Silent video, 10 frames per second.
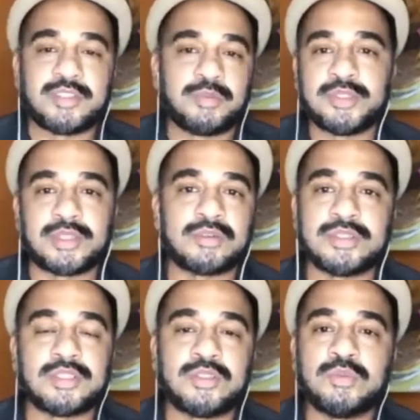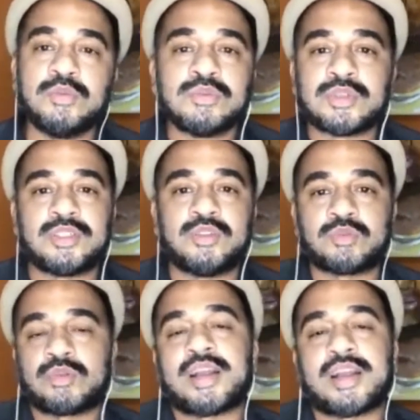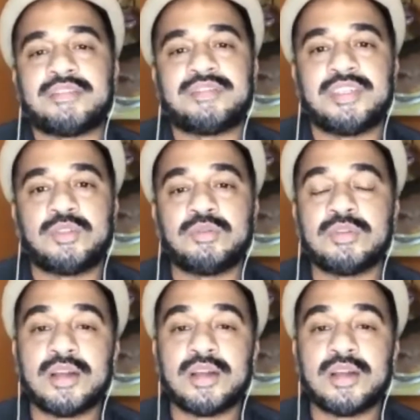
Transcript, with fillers: faz muita coisa junto, assim, com a Cavídeo.